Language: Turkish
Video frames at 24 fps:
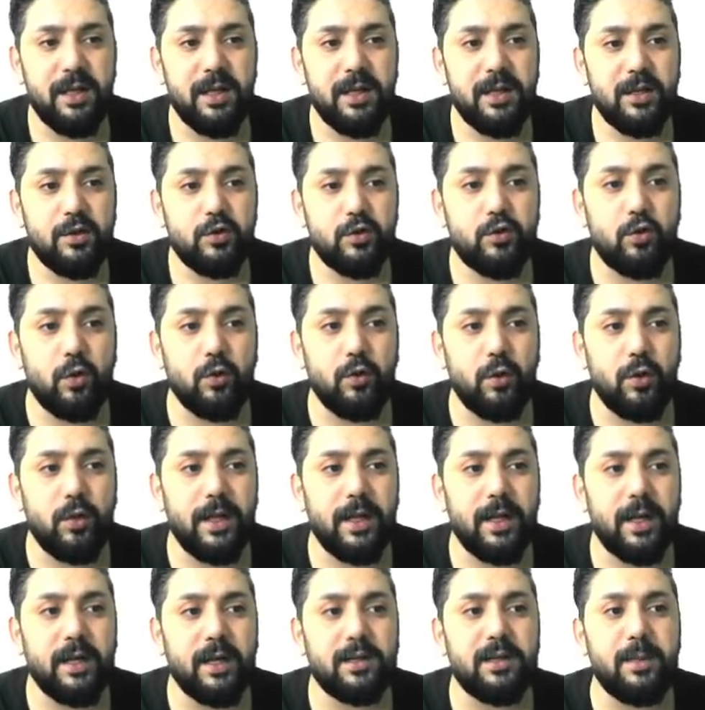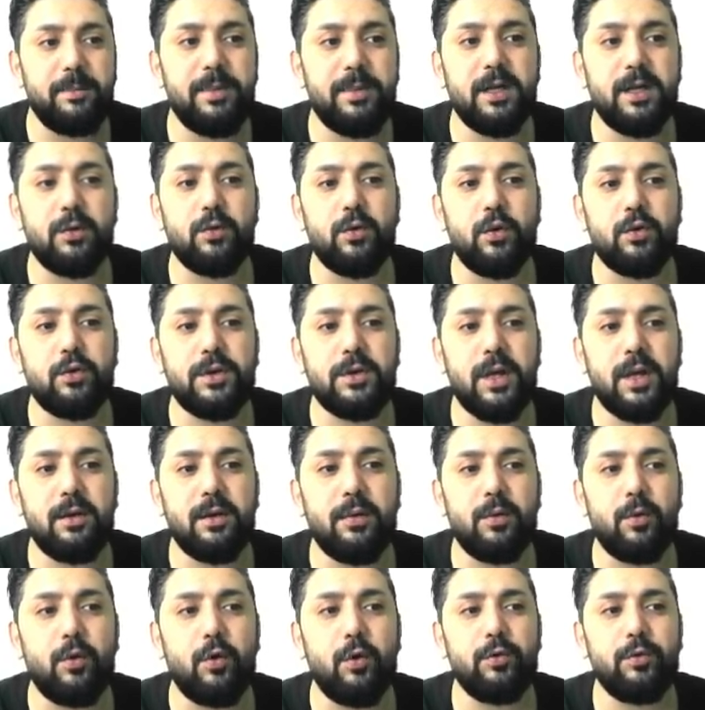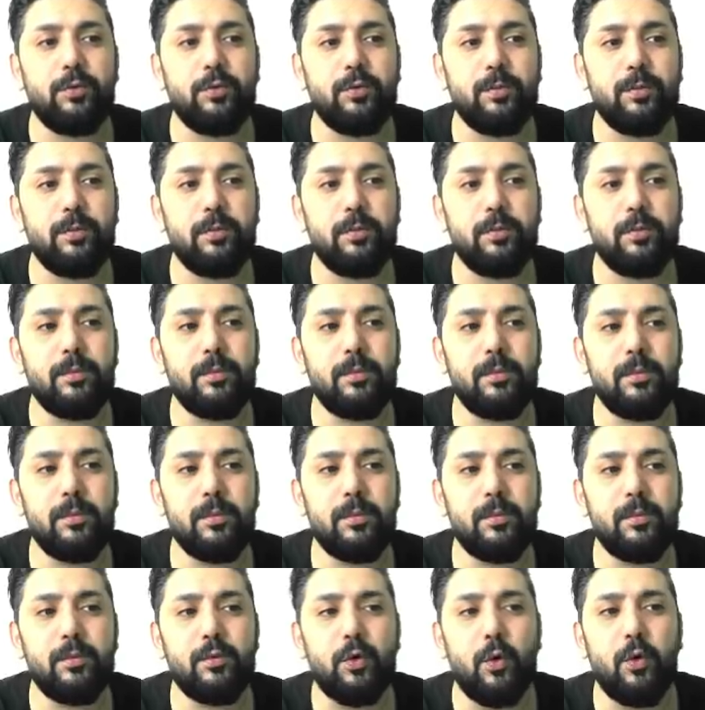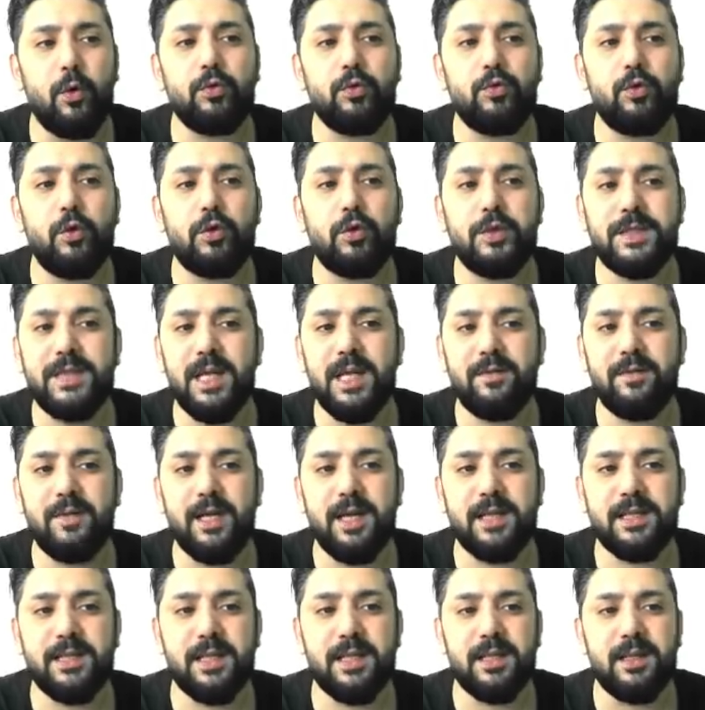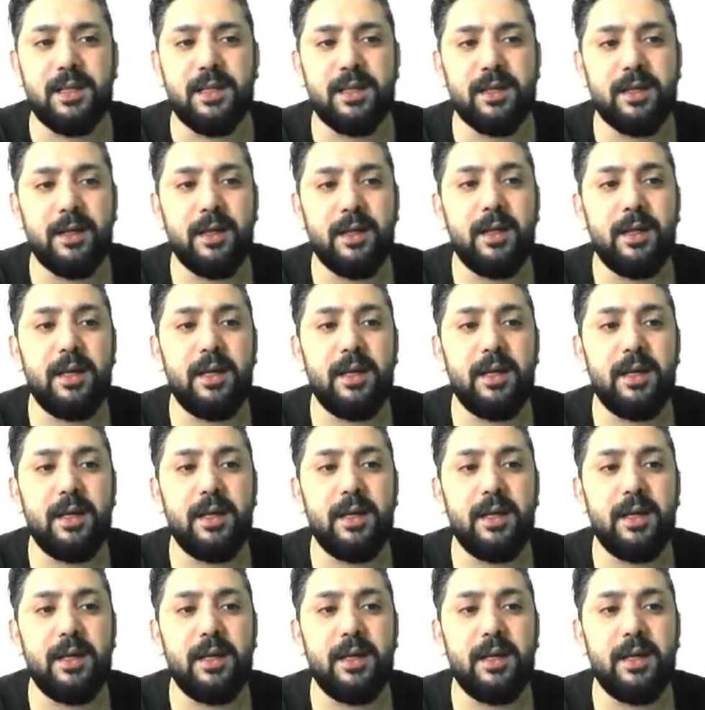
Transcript: son olarak da 1.14 seviyesidir.